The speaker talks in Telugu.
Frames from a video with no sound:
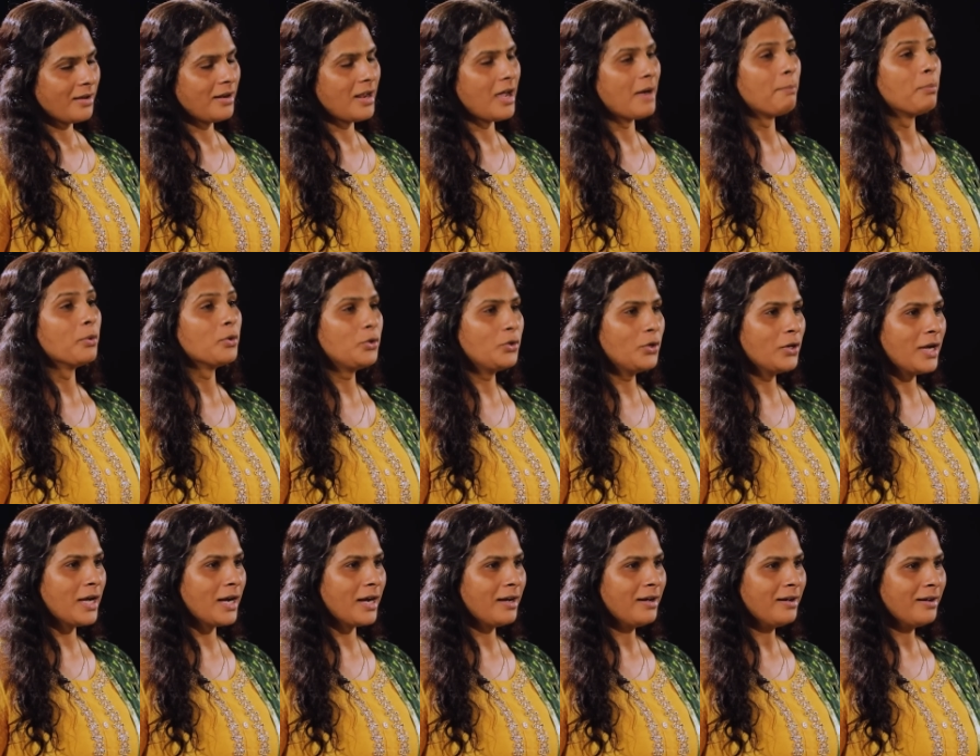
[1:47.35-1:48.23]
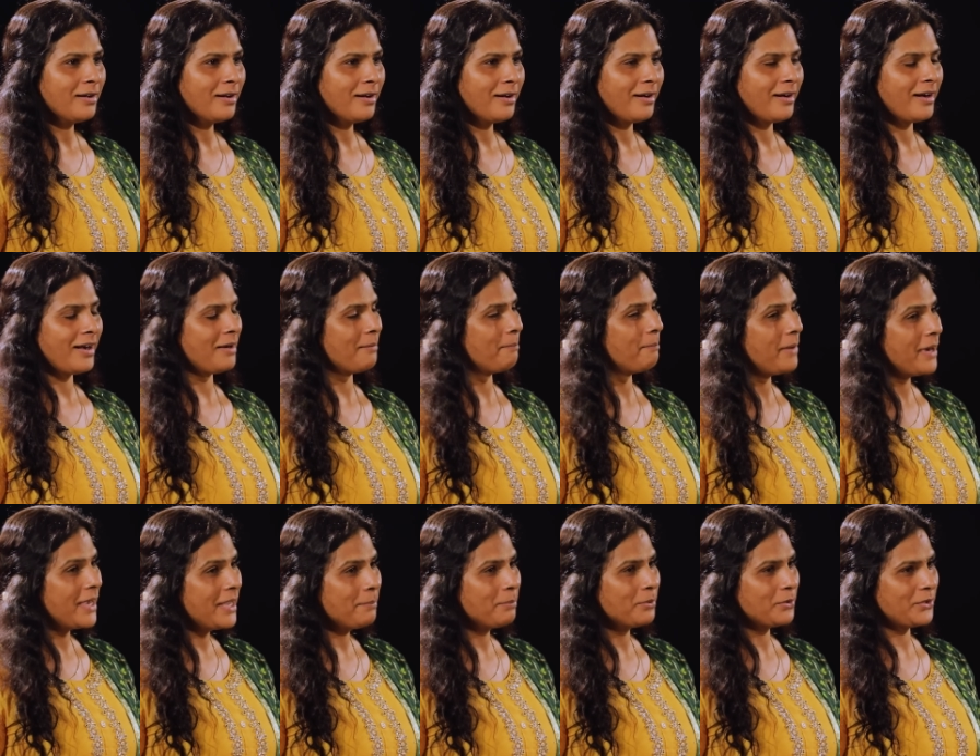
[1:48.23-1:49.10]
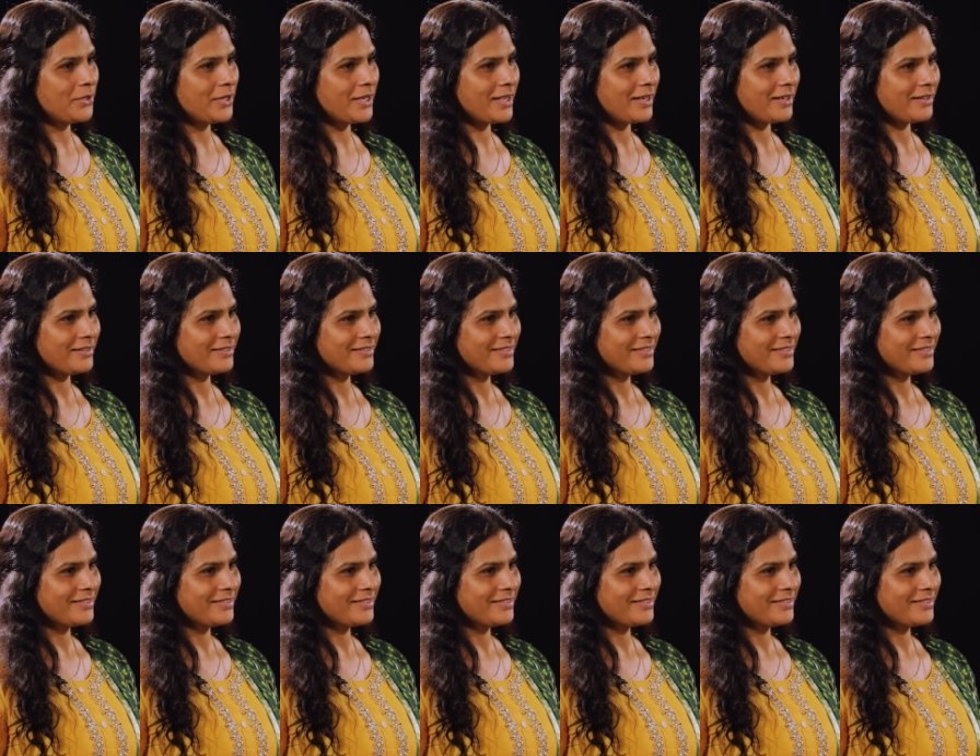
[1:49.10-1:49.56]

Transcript: నా పుట్టుక అబ్బాయి పుట్టుక